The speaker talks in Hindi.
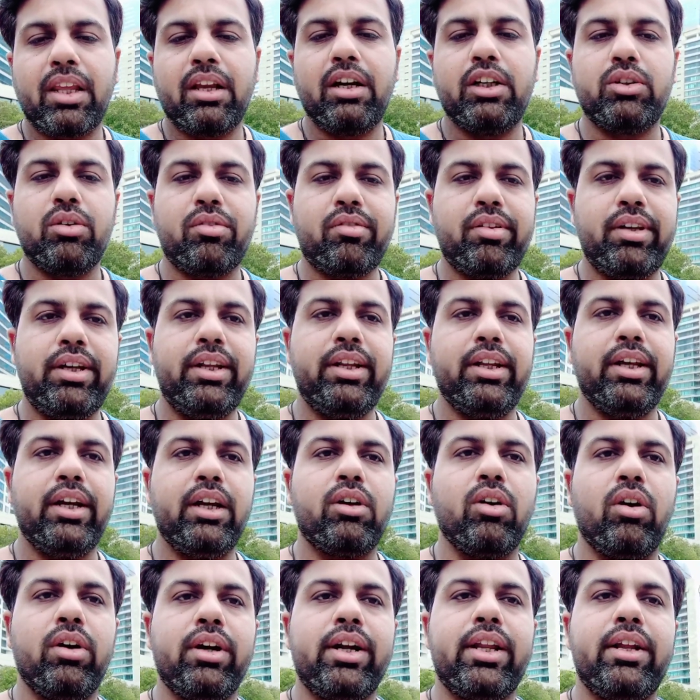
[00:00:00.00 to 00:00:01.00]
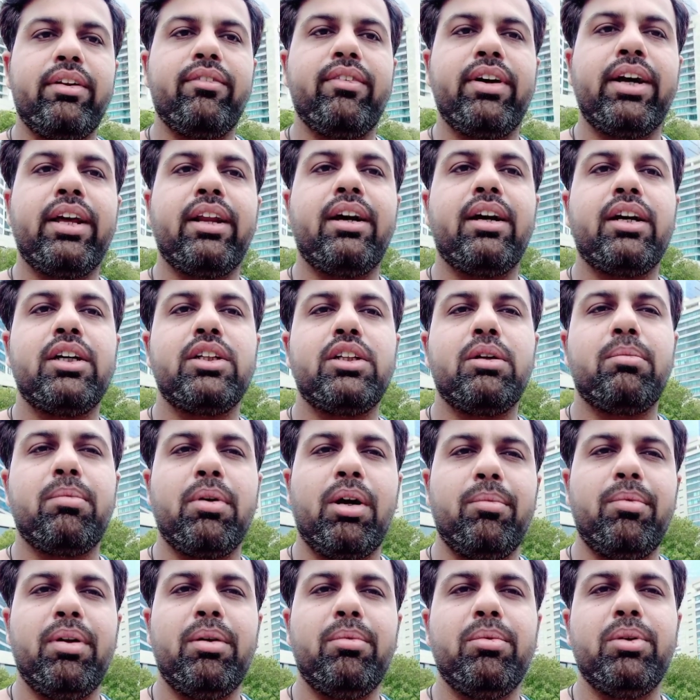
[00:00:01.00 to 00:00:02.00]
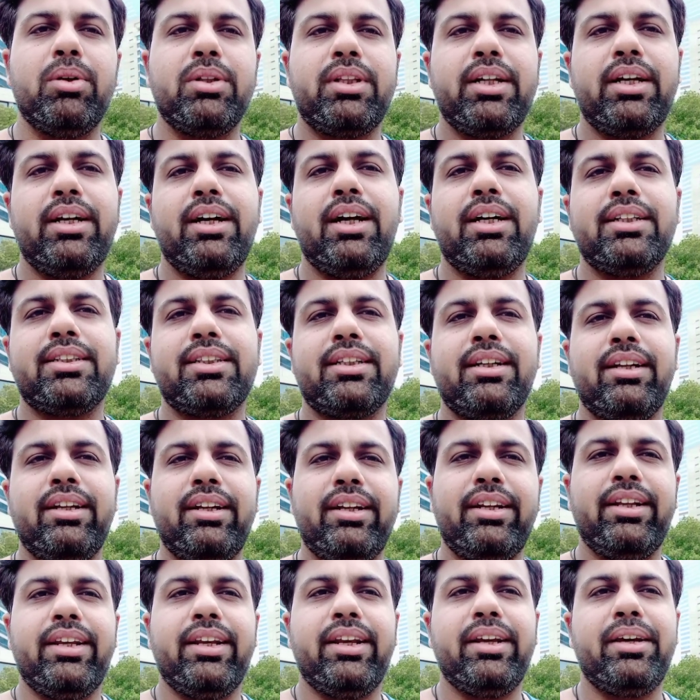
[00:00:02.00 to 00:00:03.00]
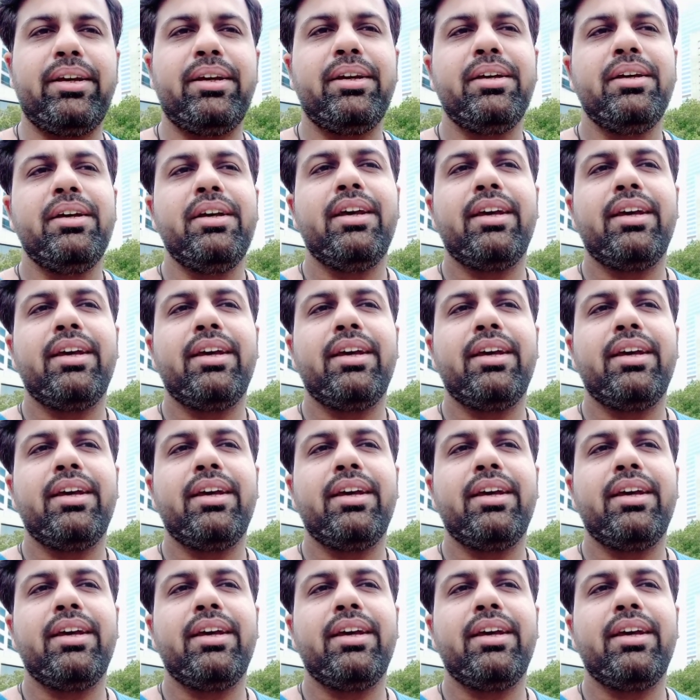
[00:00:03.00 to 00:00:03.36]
का जो सीन है कंटेंट वगैरह का जो प्रॉब्लम होता है आजकल ये